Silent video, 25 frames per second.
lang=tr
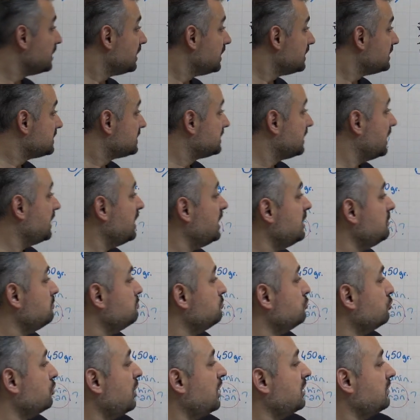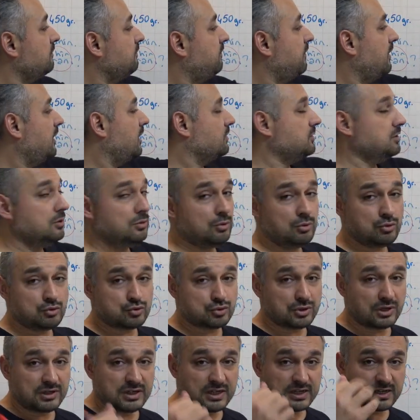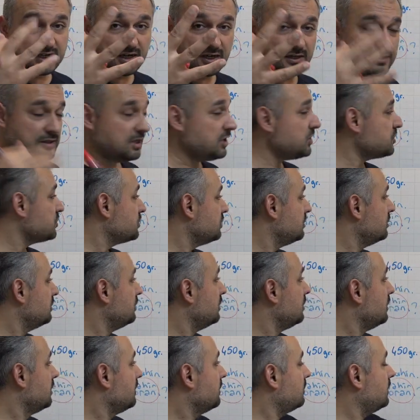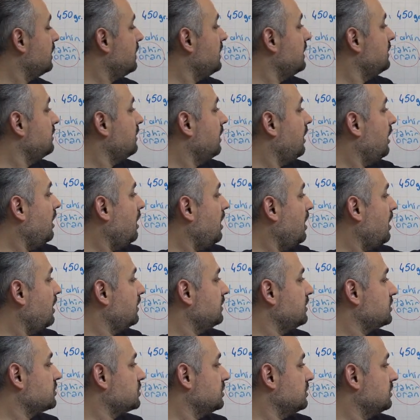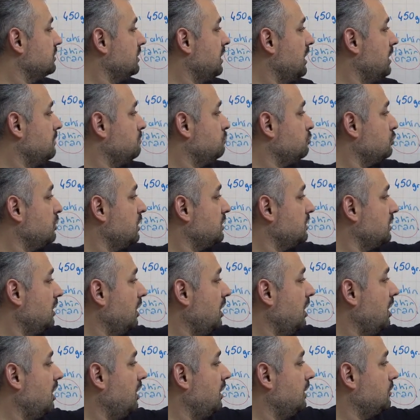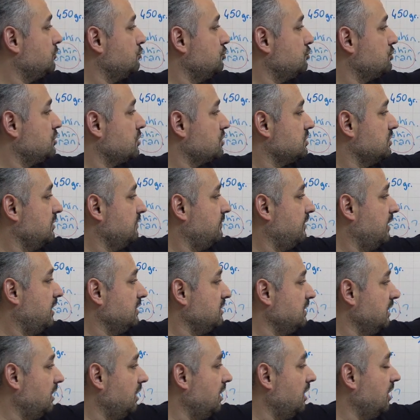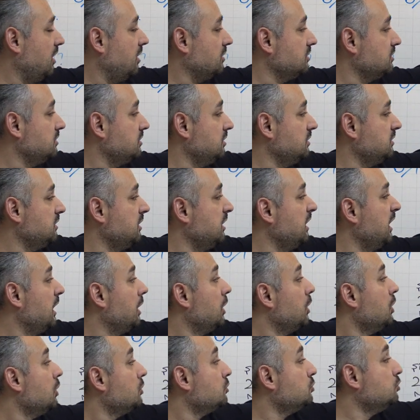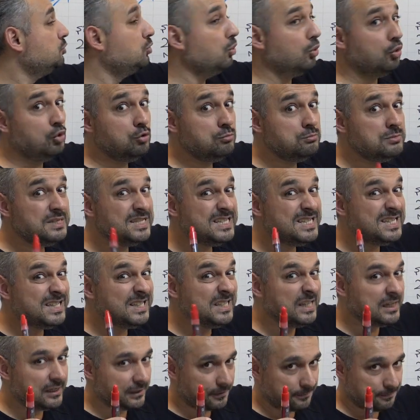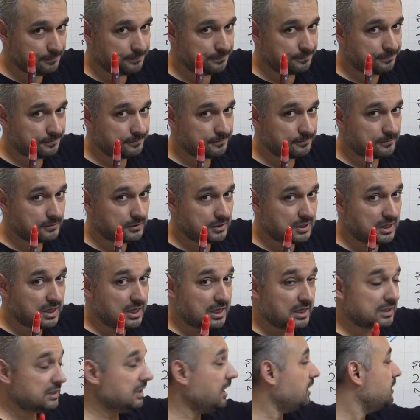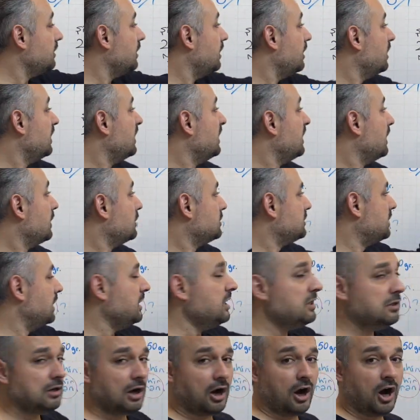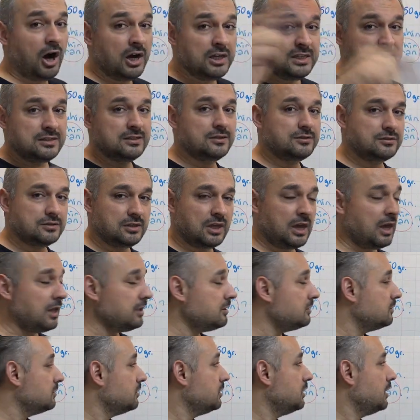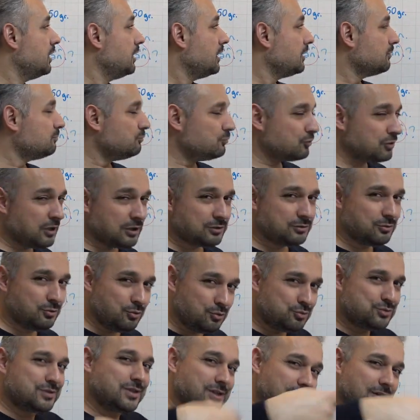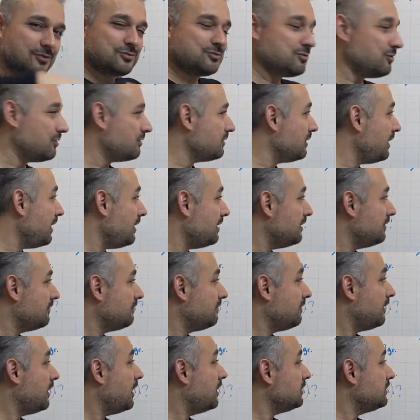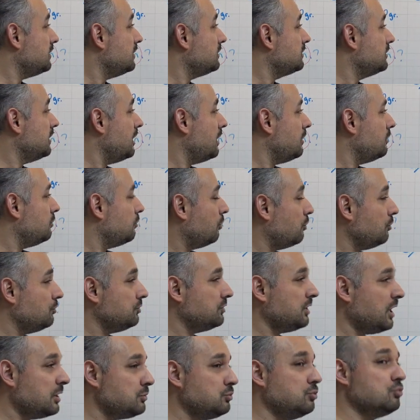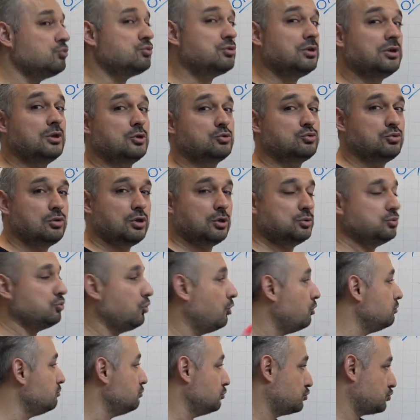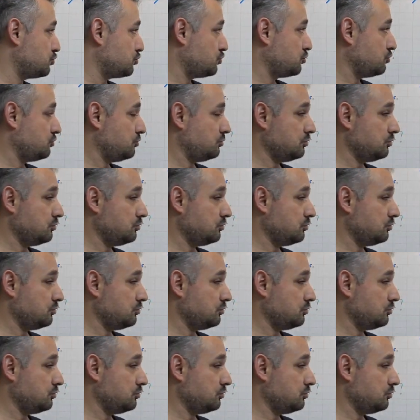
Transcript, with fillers: Selin, Murat, Fatih 3 tane kardeş Selin A yaşında, Murat A artı 3 yaşında, Fatih A artı 6 doğum yılı. Yani Selin A yılında Murat 3 sene sonra, Fatih de ondan 3 sene sonra doğmuş.